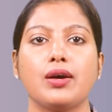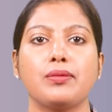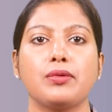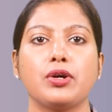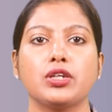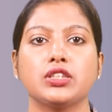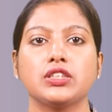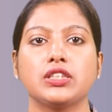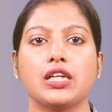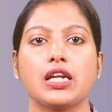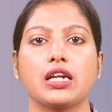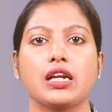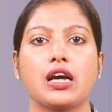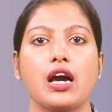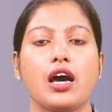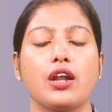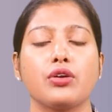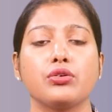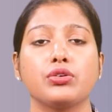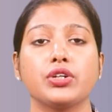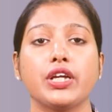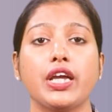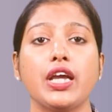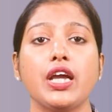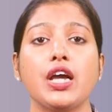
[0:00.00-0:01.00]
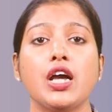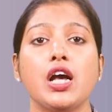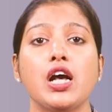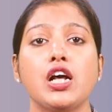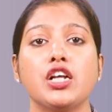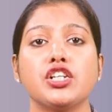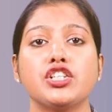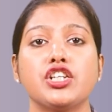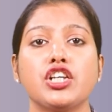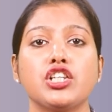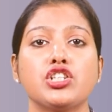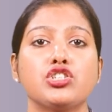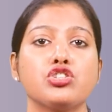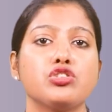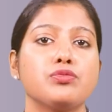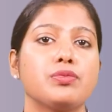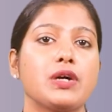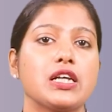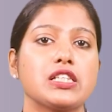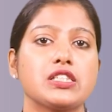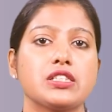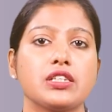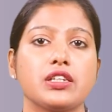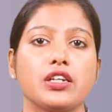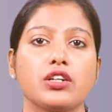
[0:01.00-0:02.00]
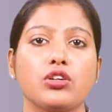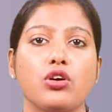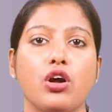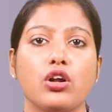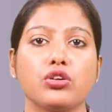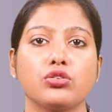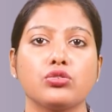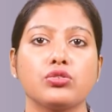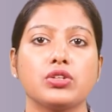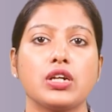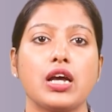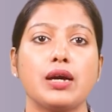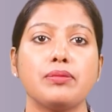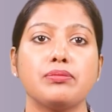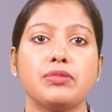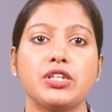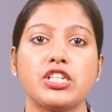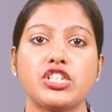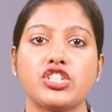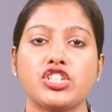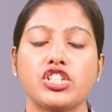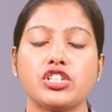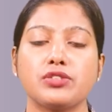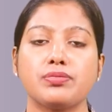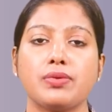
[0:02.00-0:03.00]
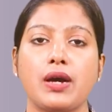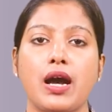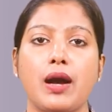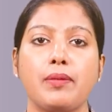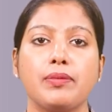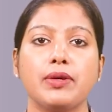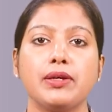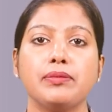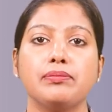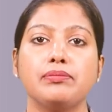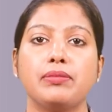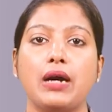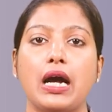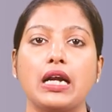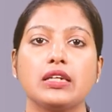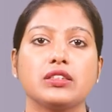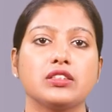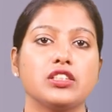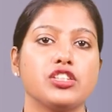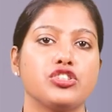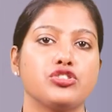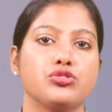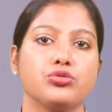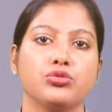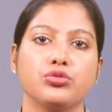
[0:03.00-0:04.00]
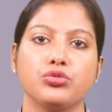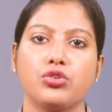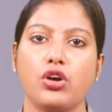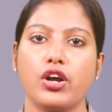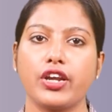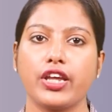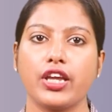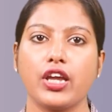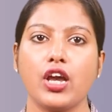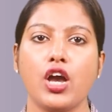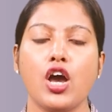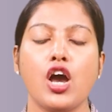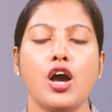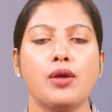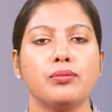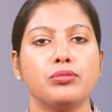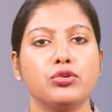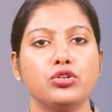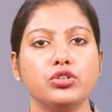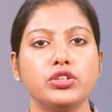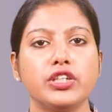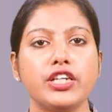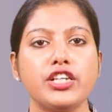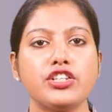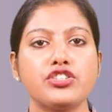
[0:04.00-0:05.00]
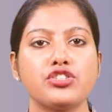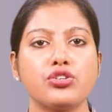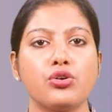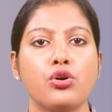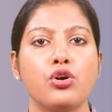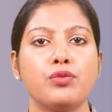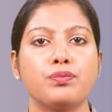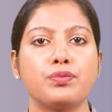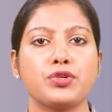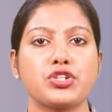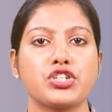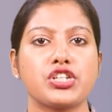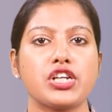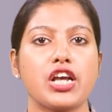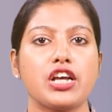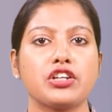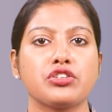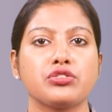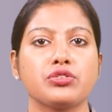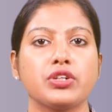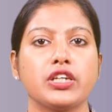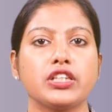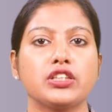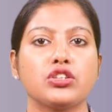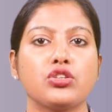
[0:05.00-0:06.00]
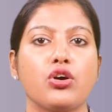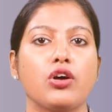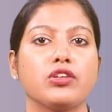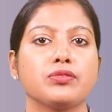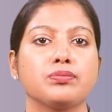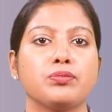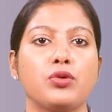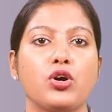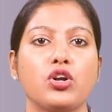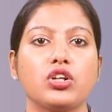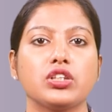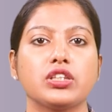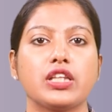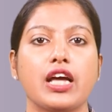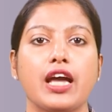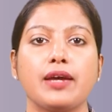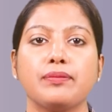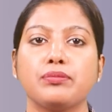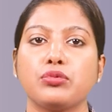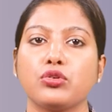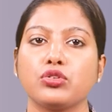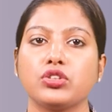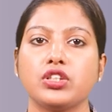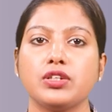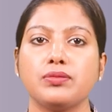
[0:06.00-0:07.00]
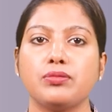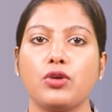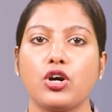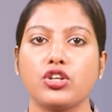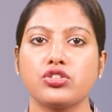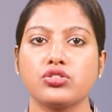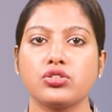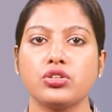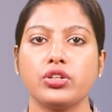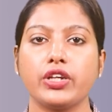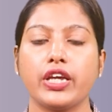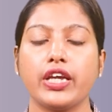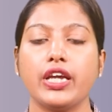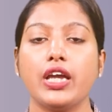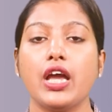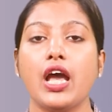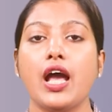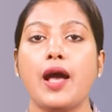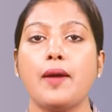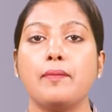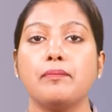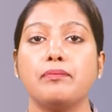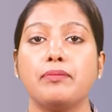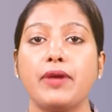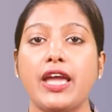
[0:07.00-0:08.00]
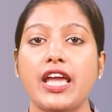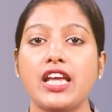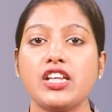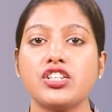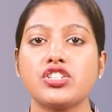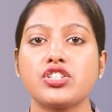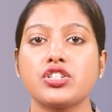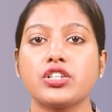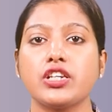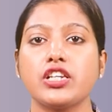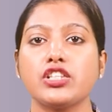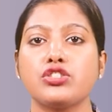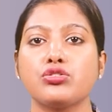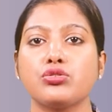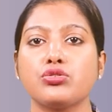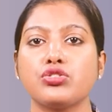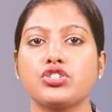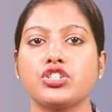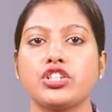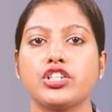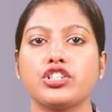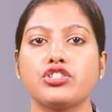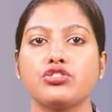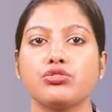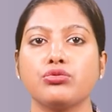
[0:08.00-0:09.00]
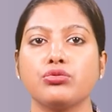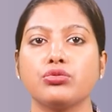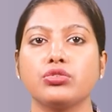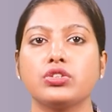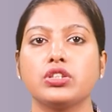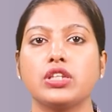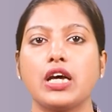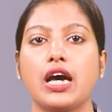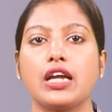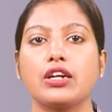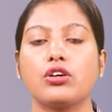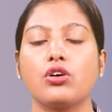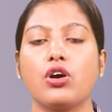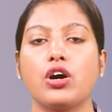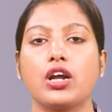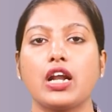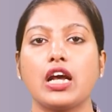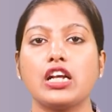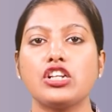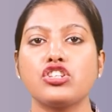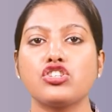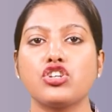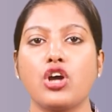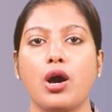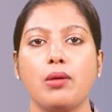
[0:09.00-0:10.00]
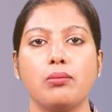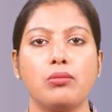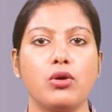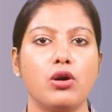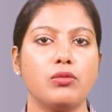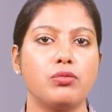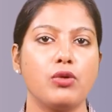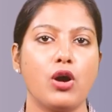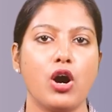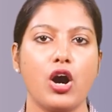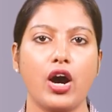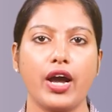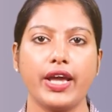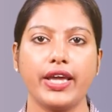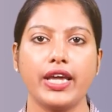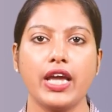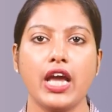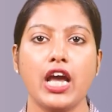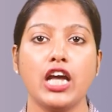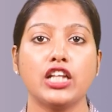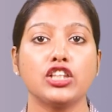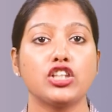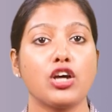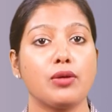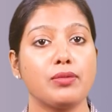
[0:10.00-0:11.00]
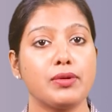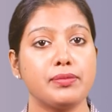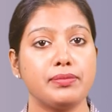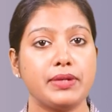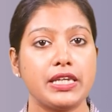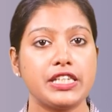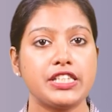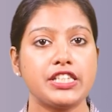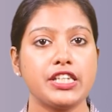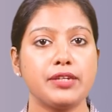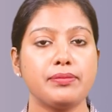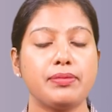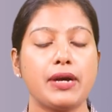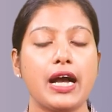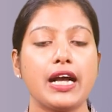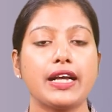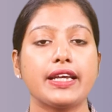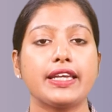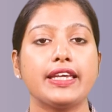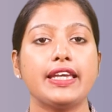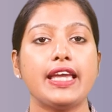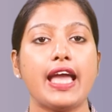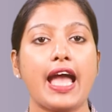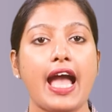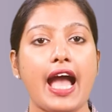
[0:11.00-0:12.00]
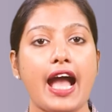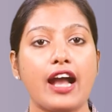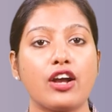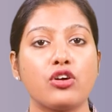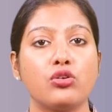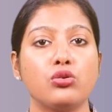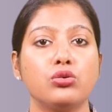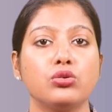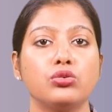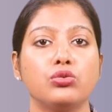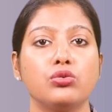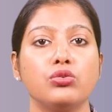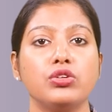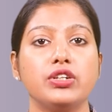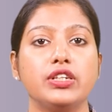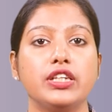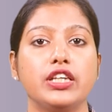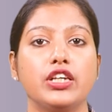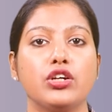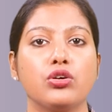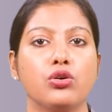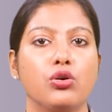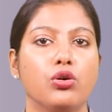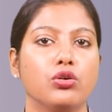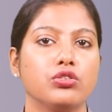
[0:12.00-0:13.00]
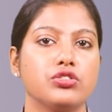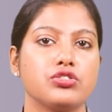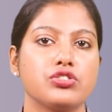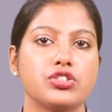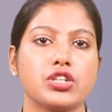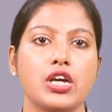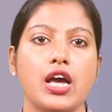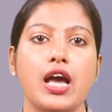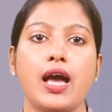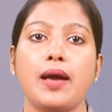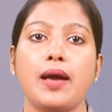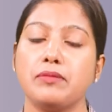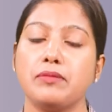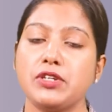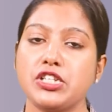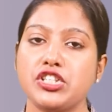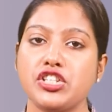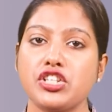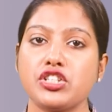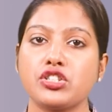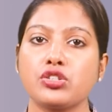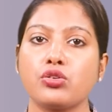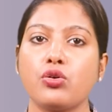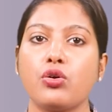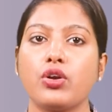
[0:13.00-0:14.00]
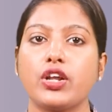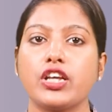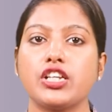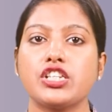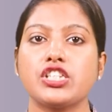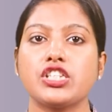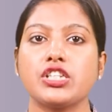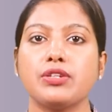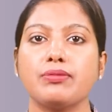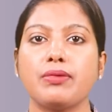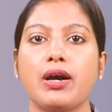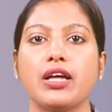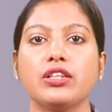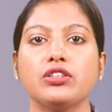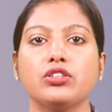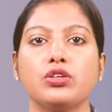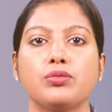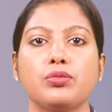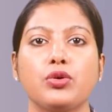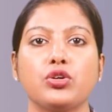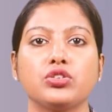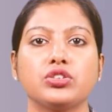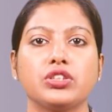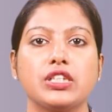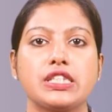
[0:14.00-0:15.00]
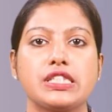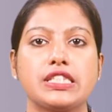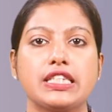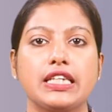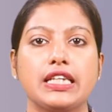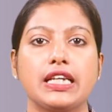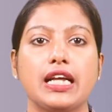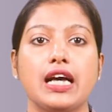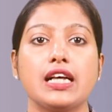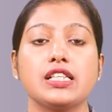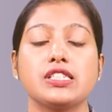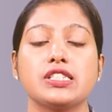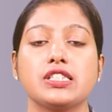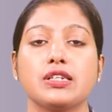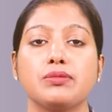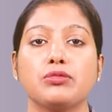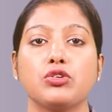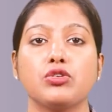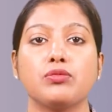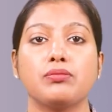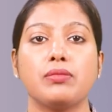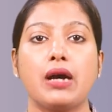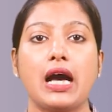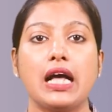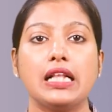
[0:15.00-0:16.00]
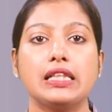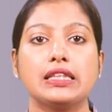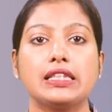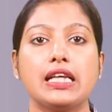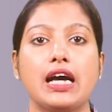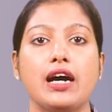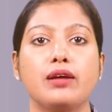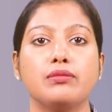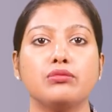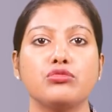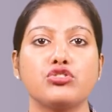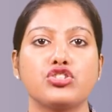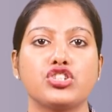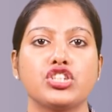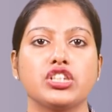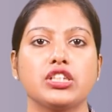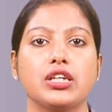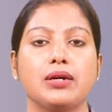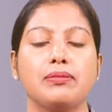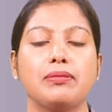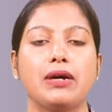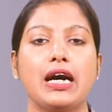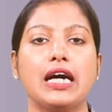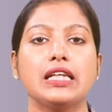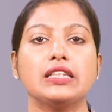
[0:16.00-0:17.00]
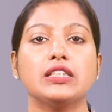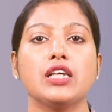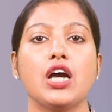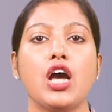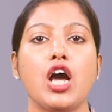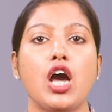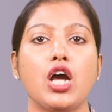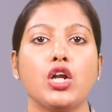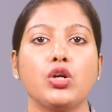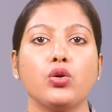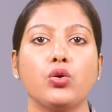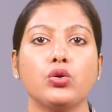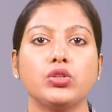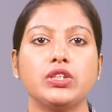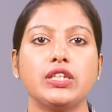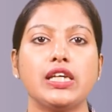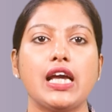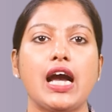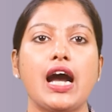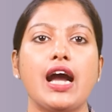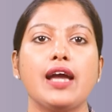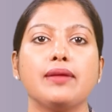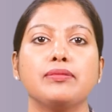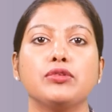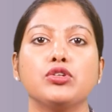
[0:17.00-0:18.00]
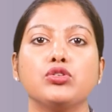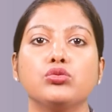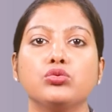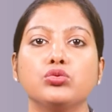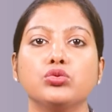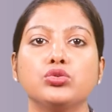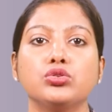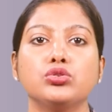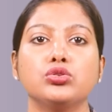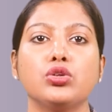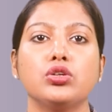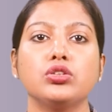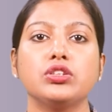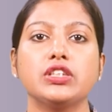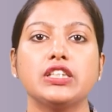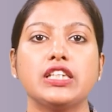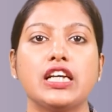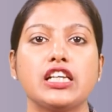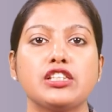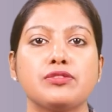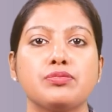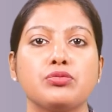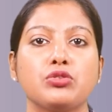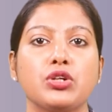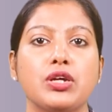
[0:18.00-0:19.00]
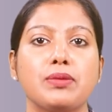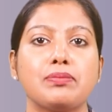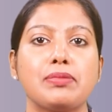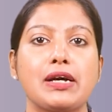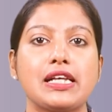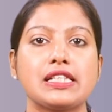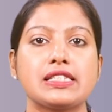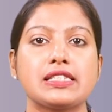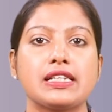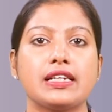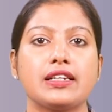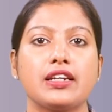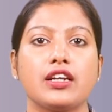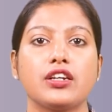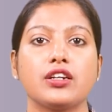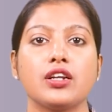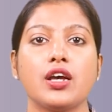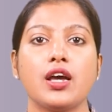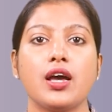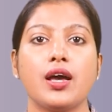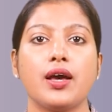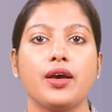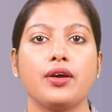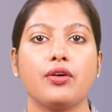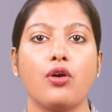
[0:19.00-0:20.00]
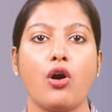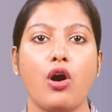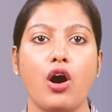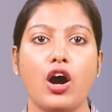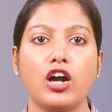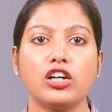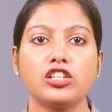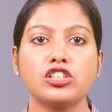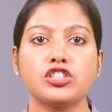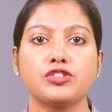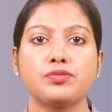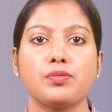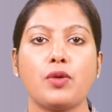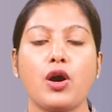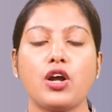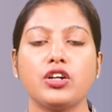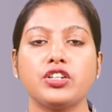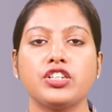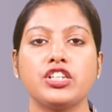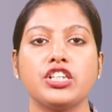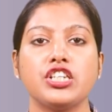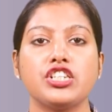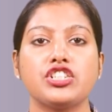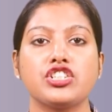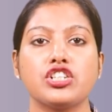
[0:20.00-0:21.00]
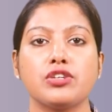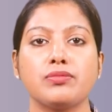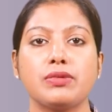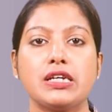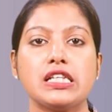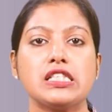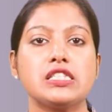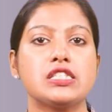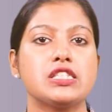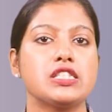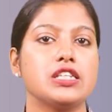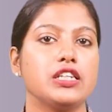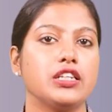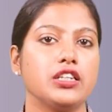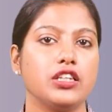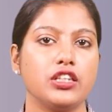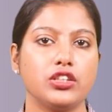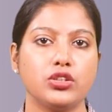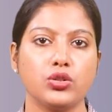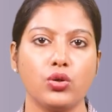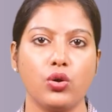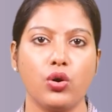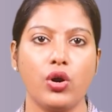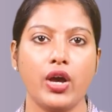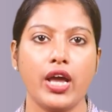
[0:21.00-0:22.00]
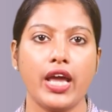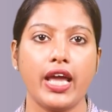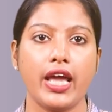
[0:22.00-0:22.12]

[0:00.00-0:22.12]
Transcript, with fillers: দুরাবস্থার কারণে শিশু পাচারের ঘটনা বিশেষভাবে বাড়তে শুরু করে পুলিশ ও প্রশাসনের তৎপরতায় প্রতি বছরেই বেশ কিছু শিশু উদ্ধার করা সম্ভব হয় তবে বেশিরভাগই এখনও নিখোঁজ বিশেষ করে সীমান্তবর্তী জেলা যেমন মালদা মুর্শিদাবাদ নদিয়া এবং উত্তর দিনাজপুরে পাচারার হটস্পট হিসেবে চিহ্নিত